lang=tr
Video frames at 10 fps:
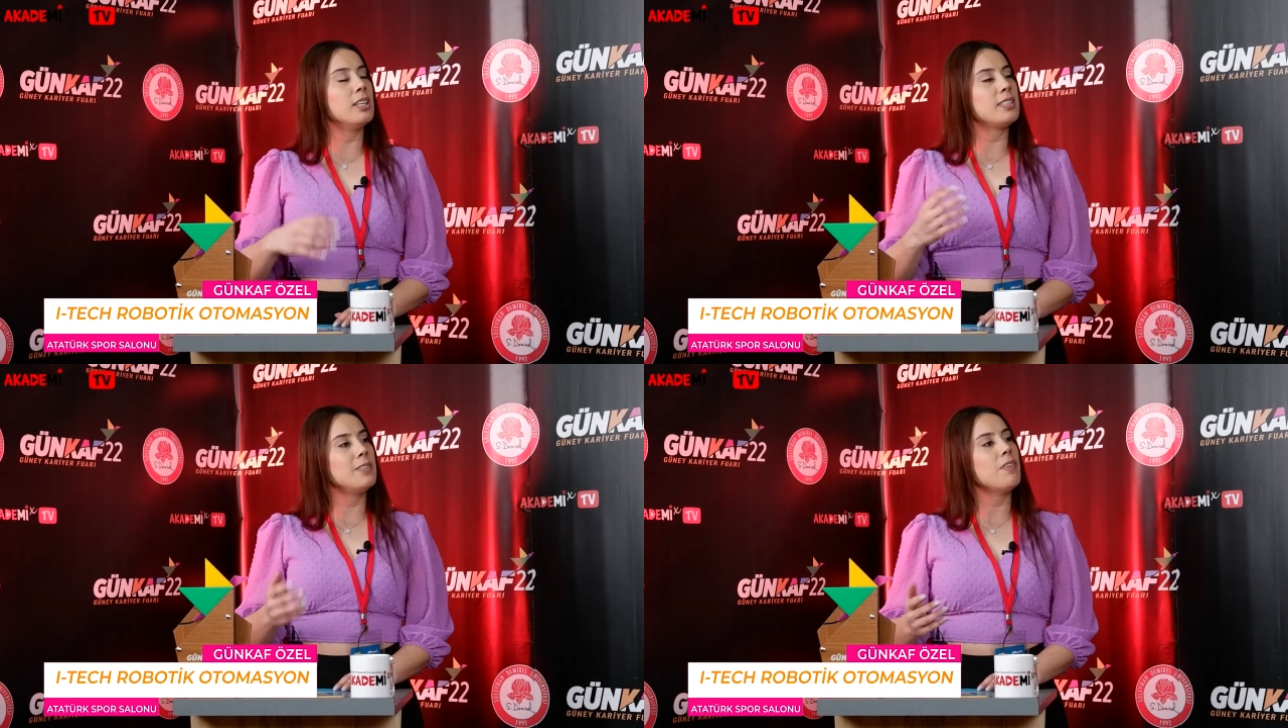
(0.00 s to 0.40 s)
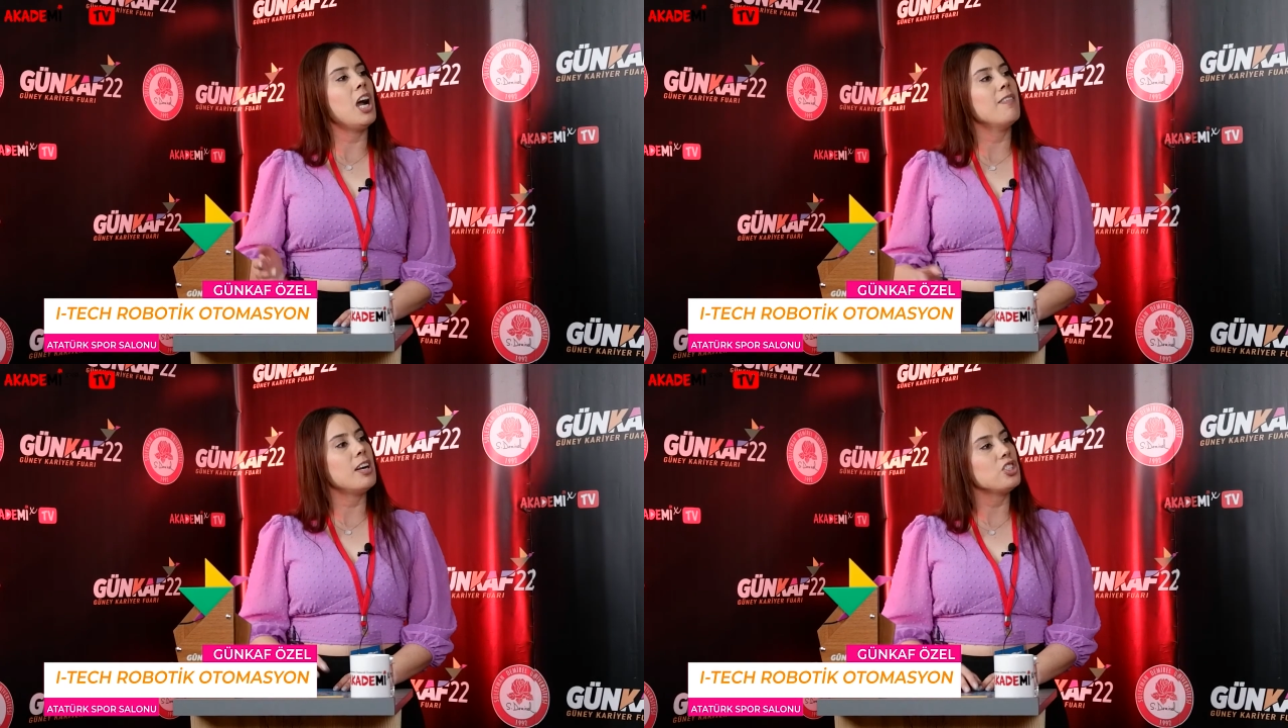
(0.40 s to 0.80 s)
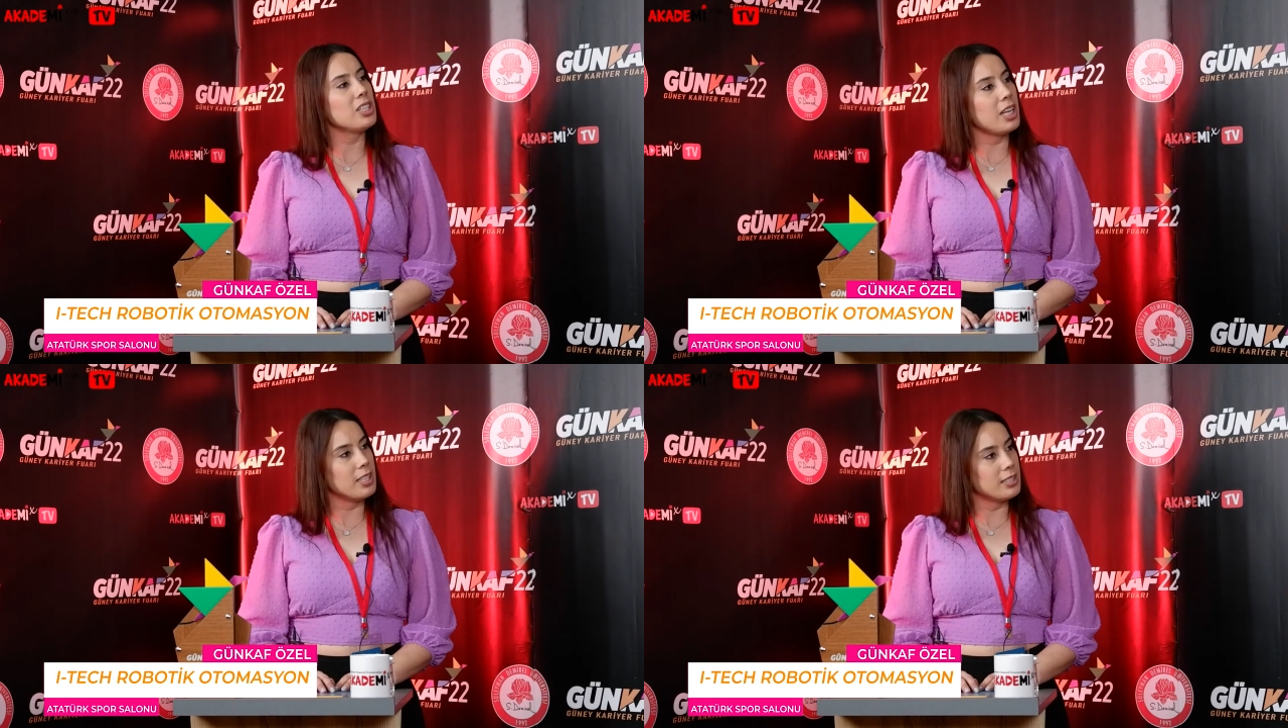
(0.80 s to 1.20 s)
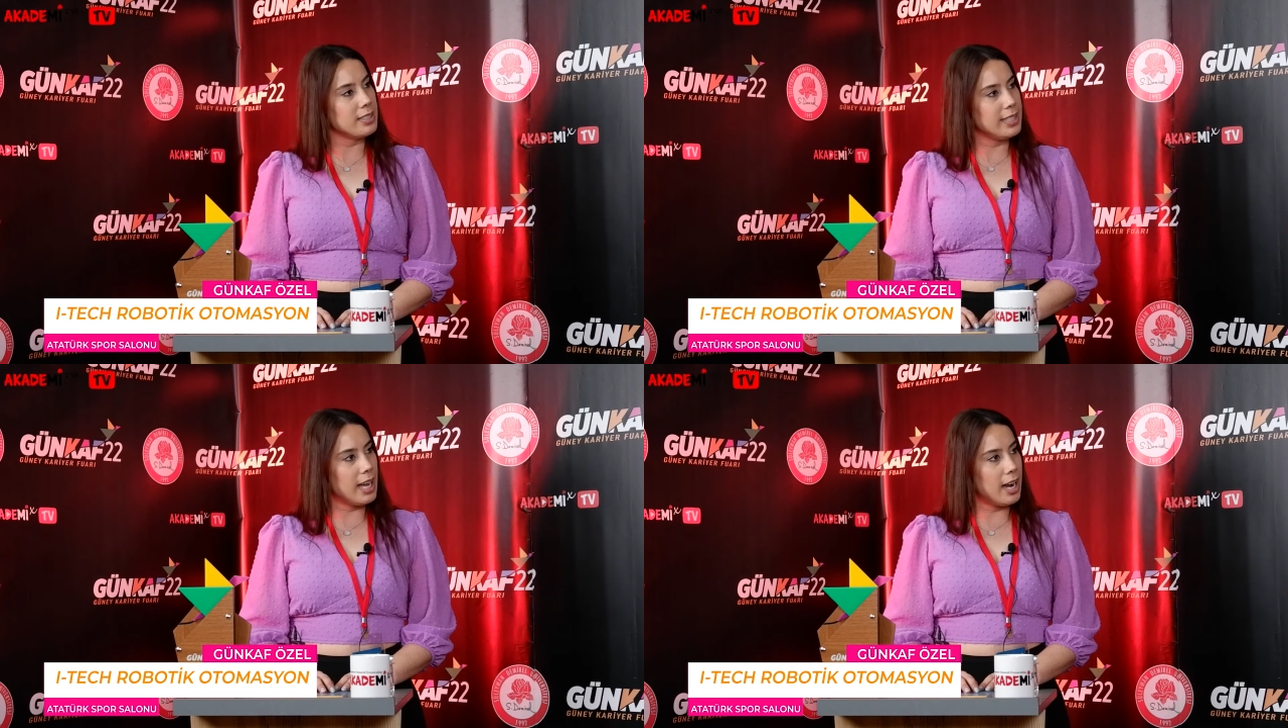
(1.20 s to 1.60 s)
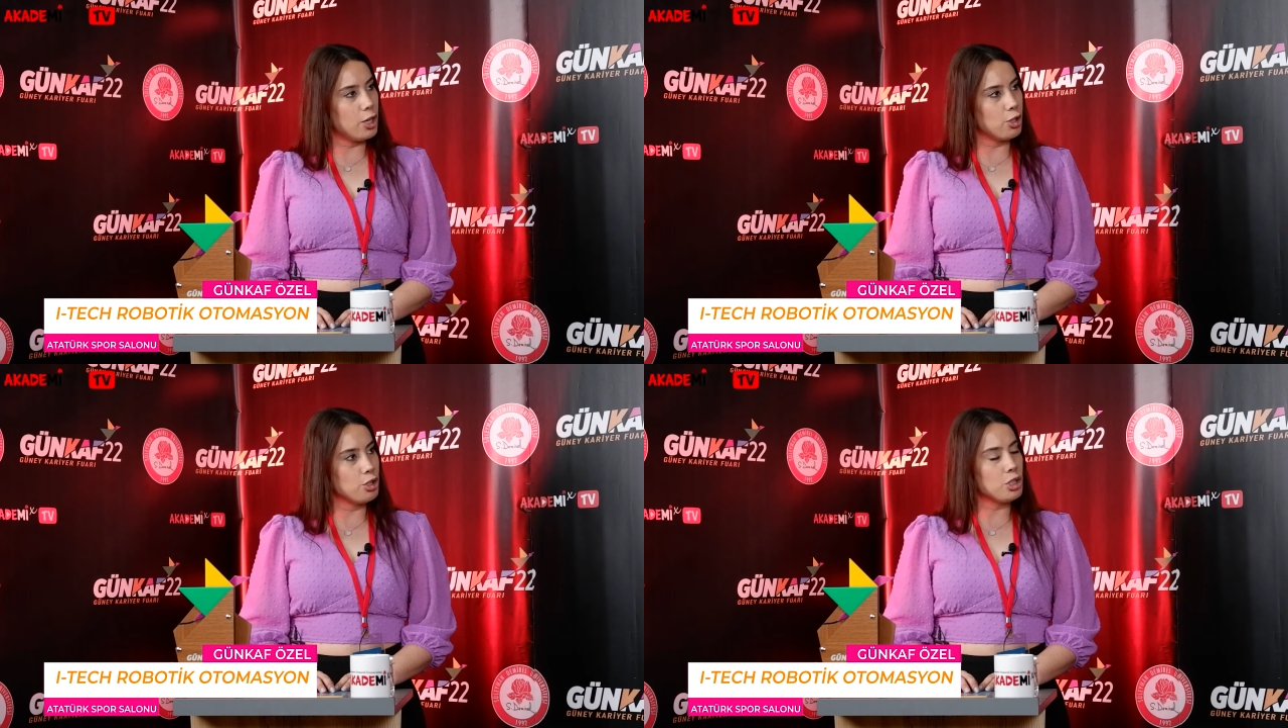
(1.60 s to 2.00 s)
tarım ve hayvancılık alanında
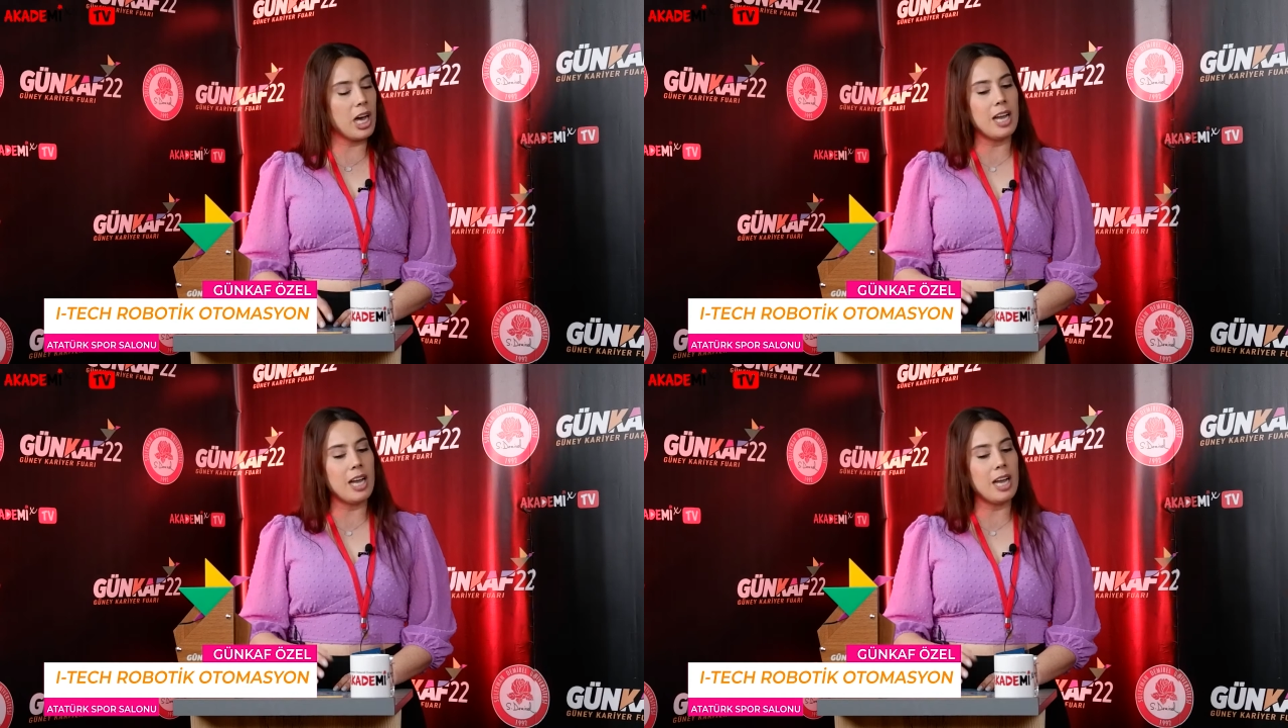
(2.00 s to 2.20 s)
ilerliyoruz.